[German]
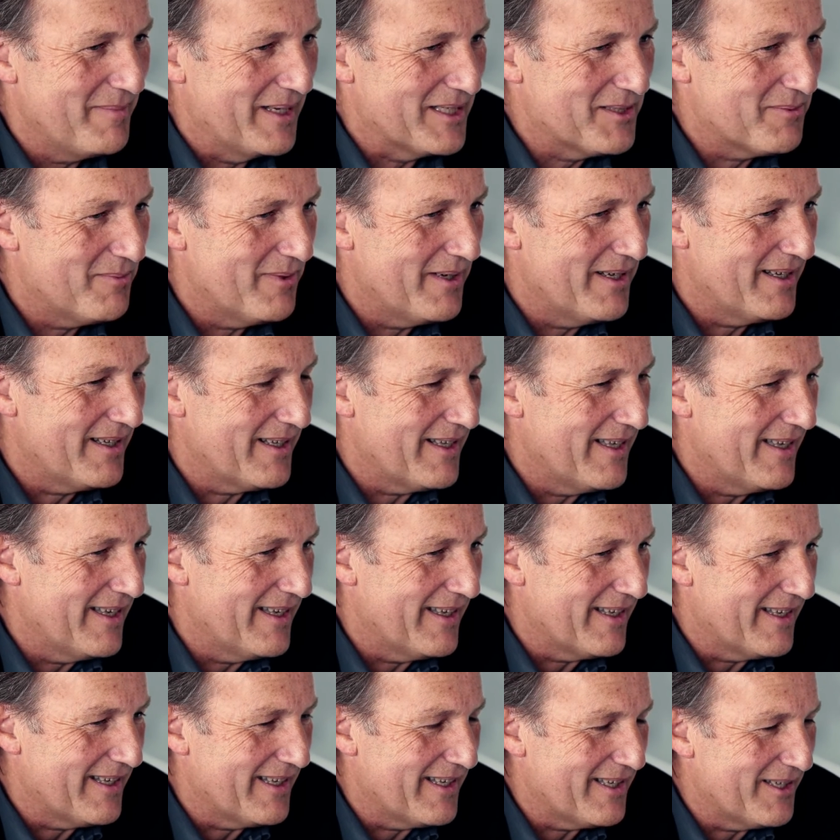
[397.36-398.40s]
Manchmal
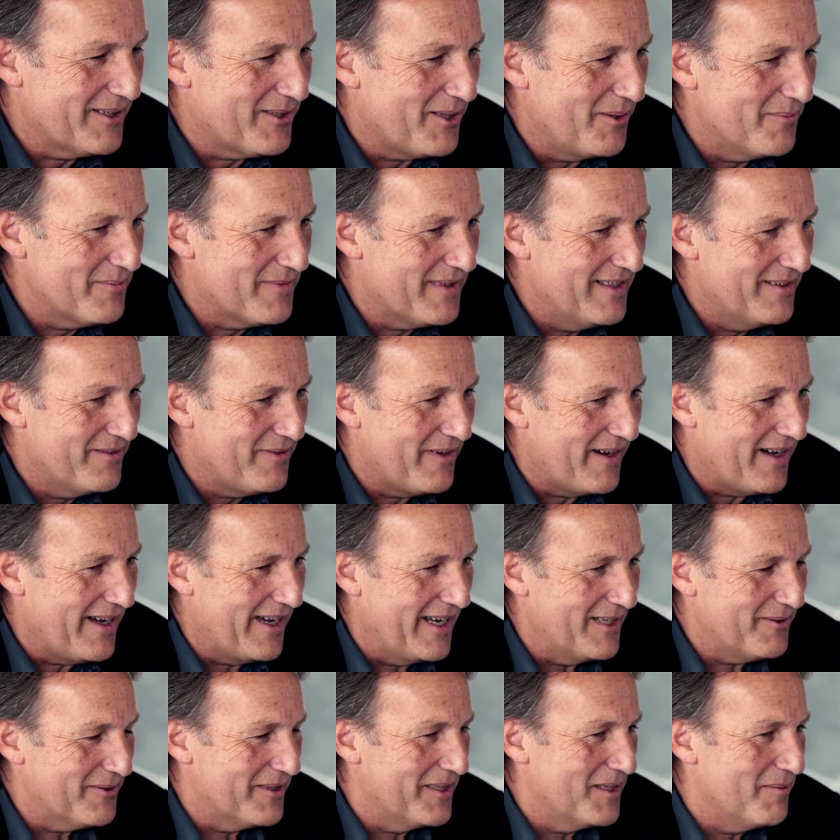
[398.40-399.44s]
äh, kommt ein
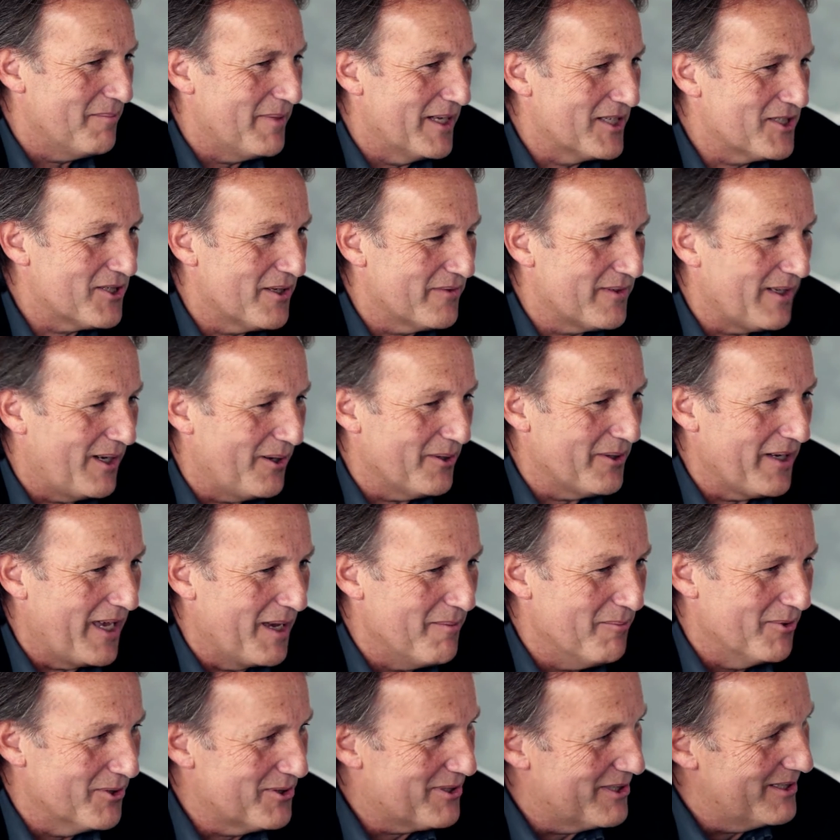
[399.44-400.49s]
Verein oder eine Mannschaft auch
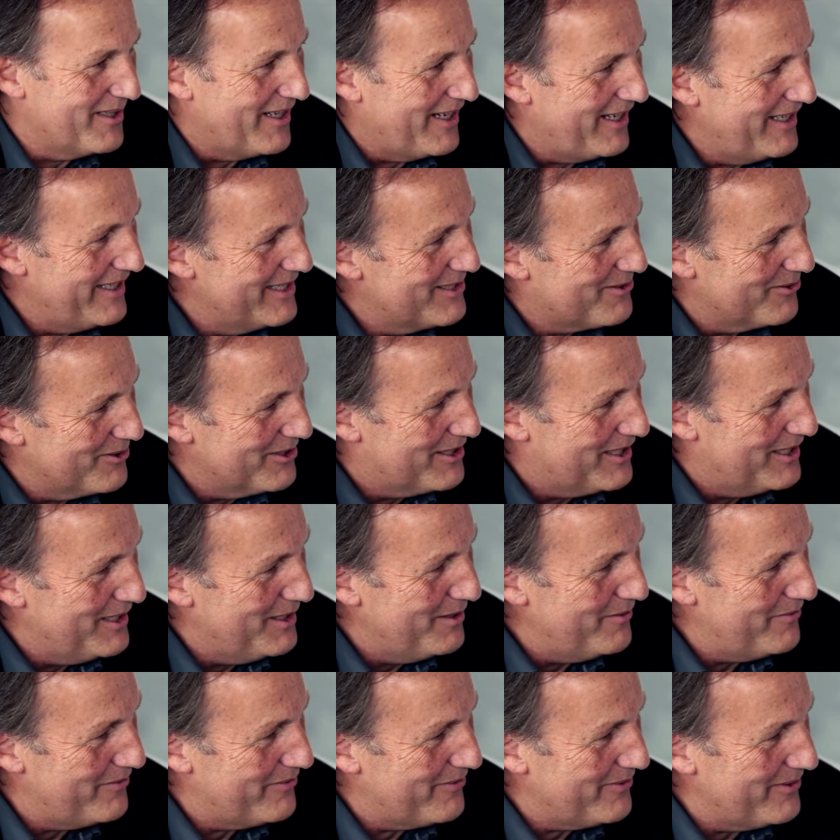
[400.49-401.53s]
emotional in so ein
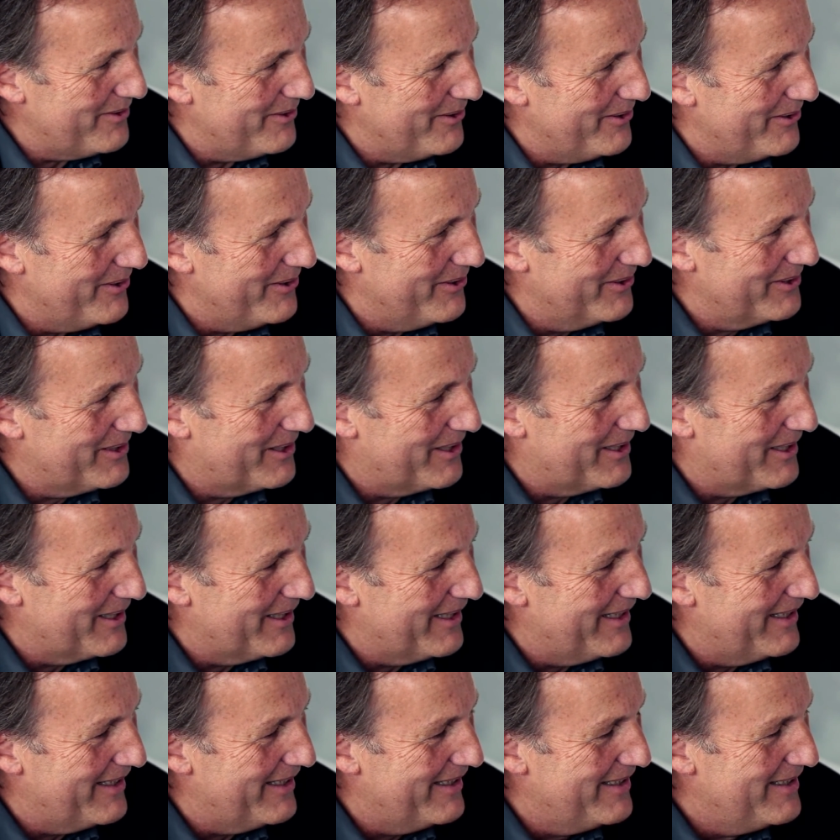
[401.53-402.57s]
Tief. Ja. Und
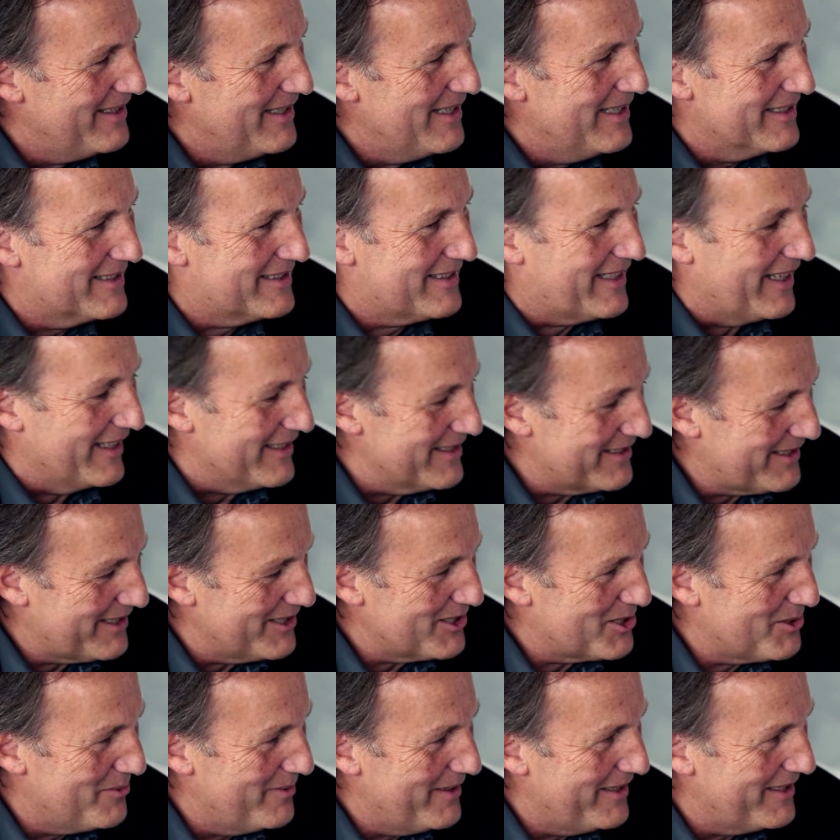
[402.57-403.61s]
äh, ist ganz,
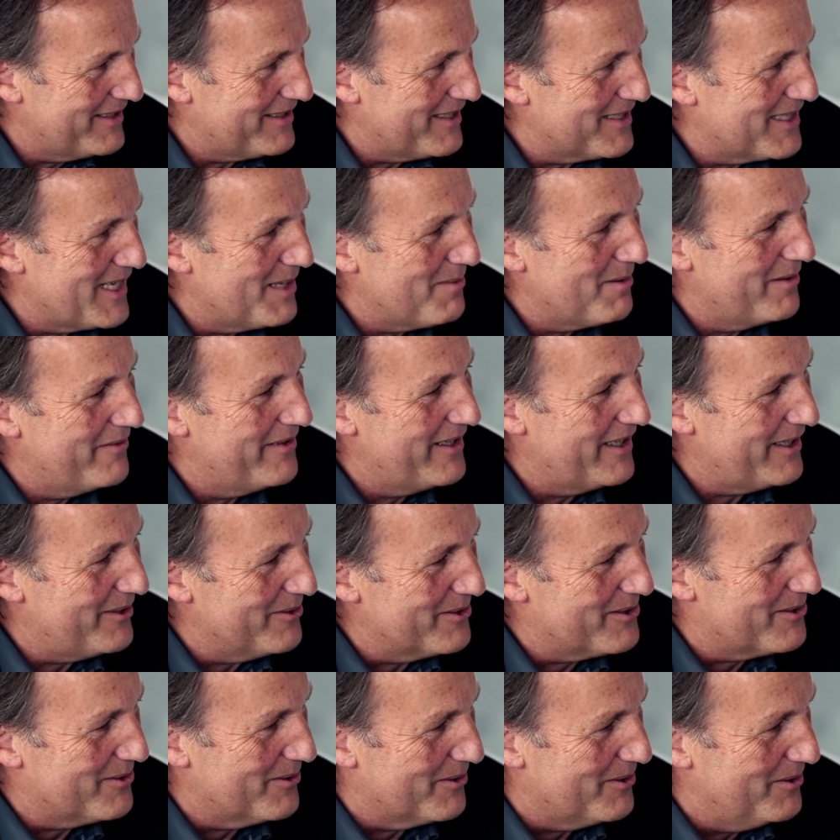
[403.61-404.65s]
ganz schwierig, da selber wieder
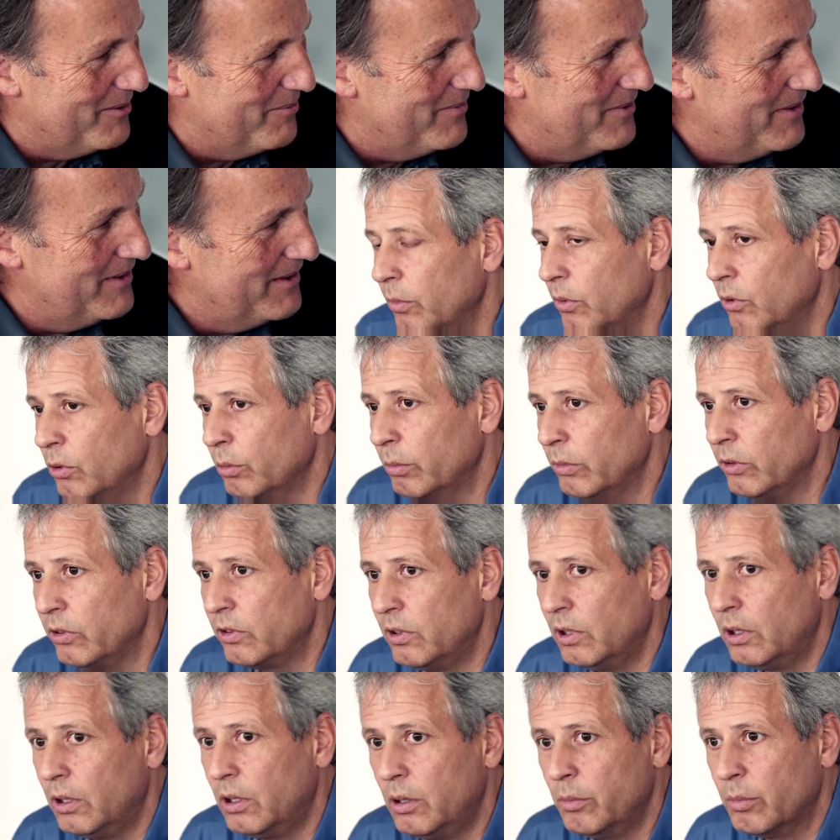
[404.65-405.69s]
rauszukommen. Du
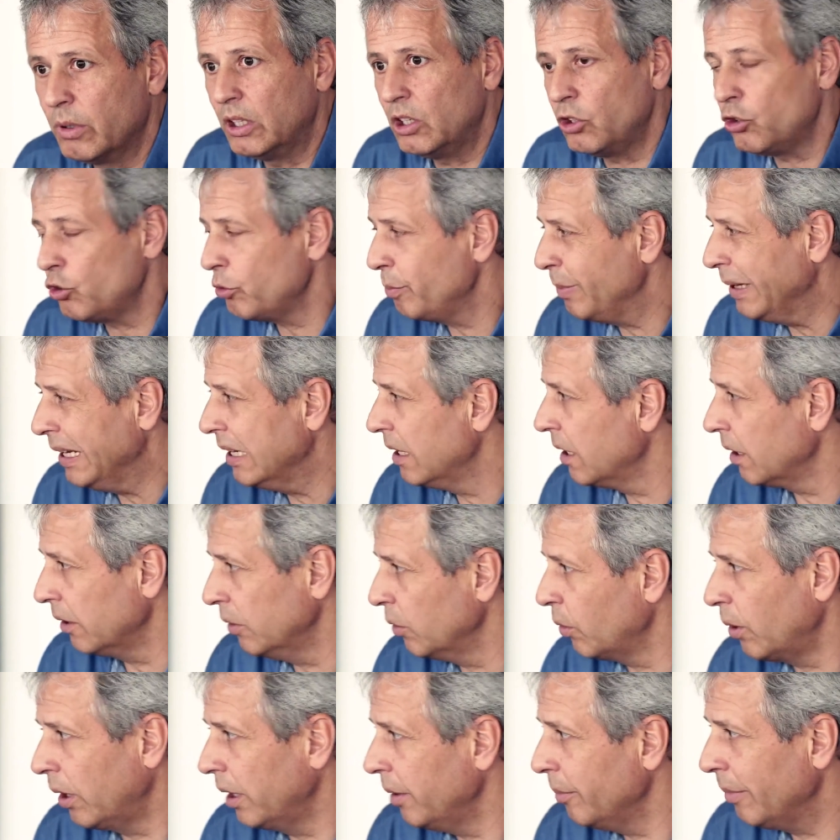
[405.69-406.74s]
musst die, immer die Spieler
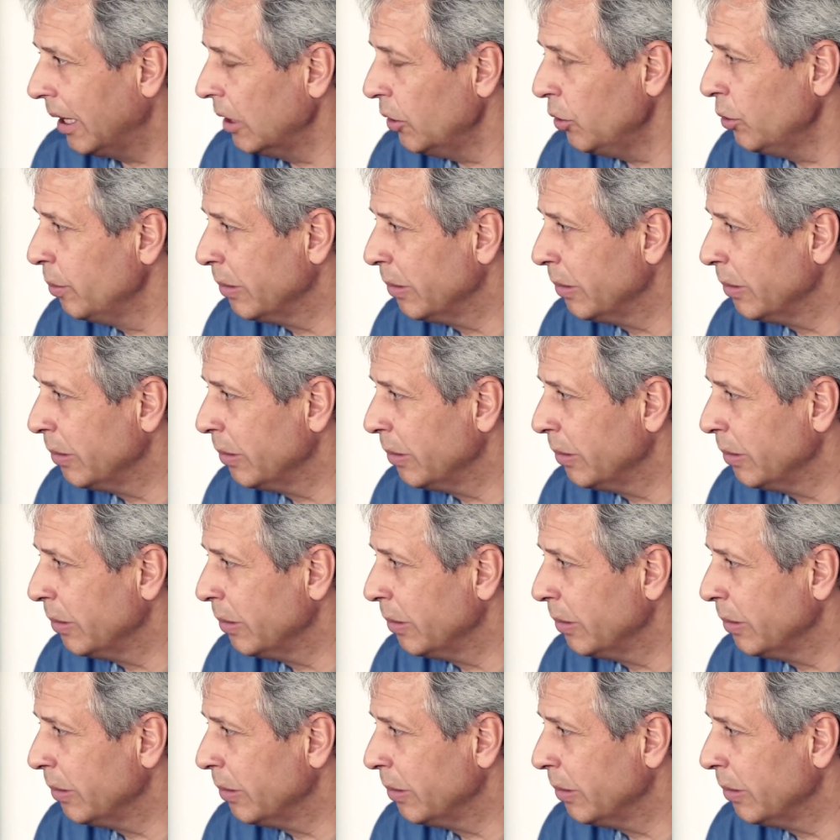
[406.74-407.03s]
noch einmal ja.